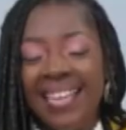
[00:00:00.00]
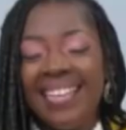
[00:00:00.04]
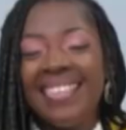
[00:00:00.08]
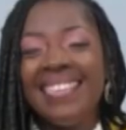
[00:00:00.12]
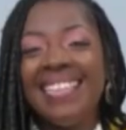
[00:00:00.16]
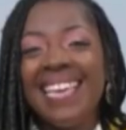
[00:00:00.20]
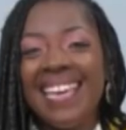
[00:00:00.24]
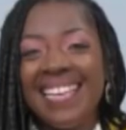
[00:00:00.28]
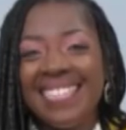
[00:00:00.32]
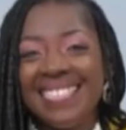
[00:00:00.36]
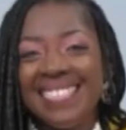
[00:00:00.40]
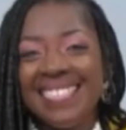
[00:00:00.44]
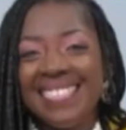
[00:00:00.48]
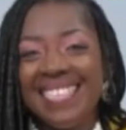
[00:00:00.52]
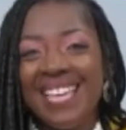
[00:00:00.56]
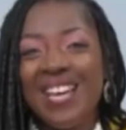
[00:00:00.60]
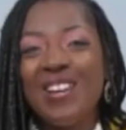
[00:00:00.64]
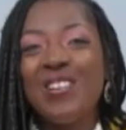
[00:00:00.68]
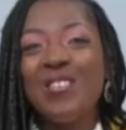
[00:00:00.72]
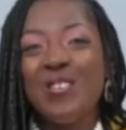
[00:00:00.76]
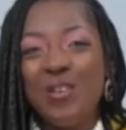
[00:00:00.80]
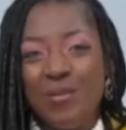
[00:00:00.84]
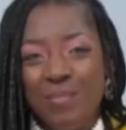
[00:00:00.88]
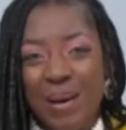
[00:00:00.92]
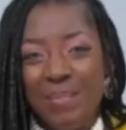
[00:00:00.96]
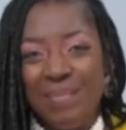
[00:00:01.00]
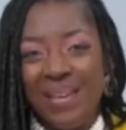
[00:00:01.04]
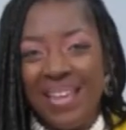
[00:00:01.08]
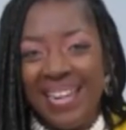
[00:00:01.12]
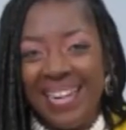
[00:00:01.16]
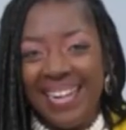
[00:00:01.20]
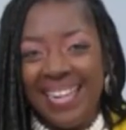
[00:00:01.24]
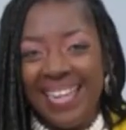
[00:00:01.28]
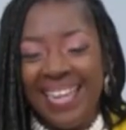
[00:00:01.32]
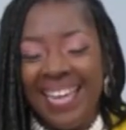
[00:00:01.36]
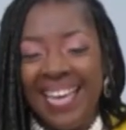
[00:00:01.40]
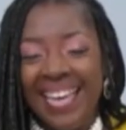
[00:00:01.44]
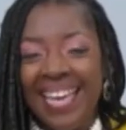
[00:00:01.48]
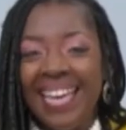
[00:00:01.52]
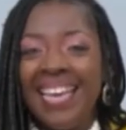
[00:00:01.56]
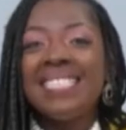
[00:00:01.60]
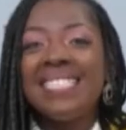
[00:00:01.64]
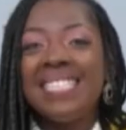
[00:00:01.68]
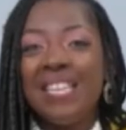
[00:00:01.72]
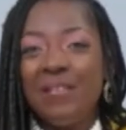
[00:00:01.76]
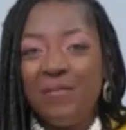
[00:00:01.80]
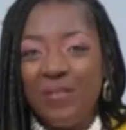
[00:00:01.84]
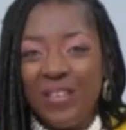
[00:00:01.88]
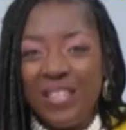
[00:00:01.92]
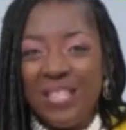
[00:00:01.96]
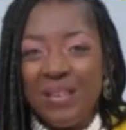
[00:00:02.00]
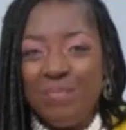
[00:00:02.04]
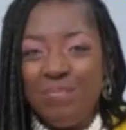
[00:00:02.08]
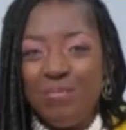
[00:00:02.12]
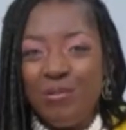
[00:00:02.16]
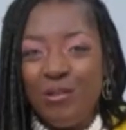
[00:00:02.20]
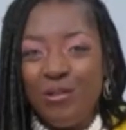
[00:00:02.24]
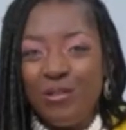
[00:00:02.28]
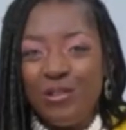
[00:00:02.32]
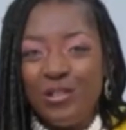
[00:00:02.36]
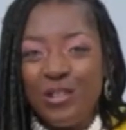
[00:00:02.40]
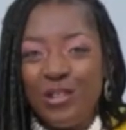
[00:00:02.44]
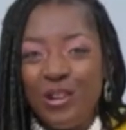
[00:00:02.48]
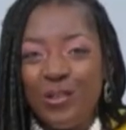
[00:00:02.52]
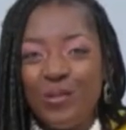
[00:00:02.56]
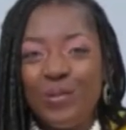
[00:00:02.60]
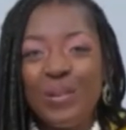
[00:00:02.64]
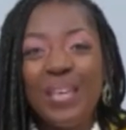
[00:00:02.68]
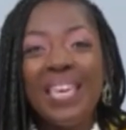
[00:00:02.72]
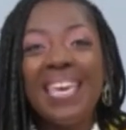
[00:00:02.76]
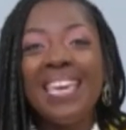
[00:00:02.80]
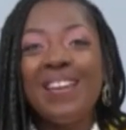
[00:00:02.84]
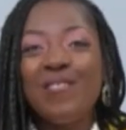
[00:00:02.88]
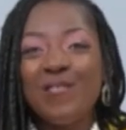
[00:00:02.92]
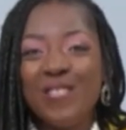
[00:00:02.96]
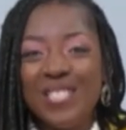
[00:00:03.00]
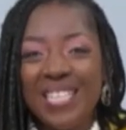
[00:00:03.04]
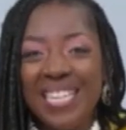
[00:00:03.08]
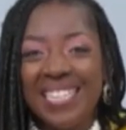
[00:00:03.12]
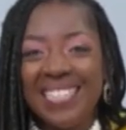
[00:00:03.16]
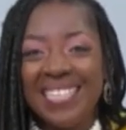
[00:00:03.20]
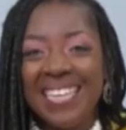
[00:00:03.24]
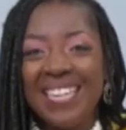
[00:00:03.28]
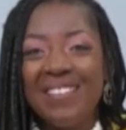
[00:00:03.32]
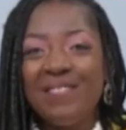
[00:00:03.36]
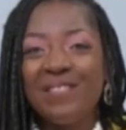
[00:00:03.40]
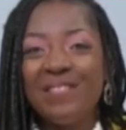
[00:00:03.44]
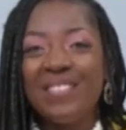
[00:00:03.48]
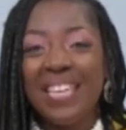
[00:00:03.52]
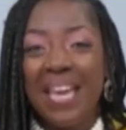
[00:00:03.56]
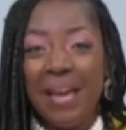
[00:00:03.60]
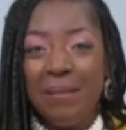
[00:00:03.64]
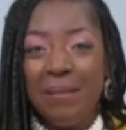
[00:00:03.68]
yes, go ma belle. C'est fini pour aujourd'hui et on se retrouve très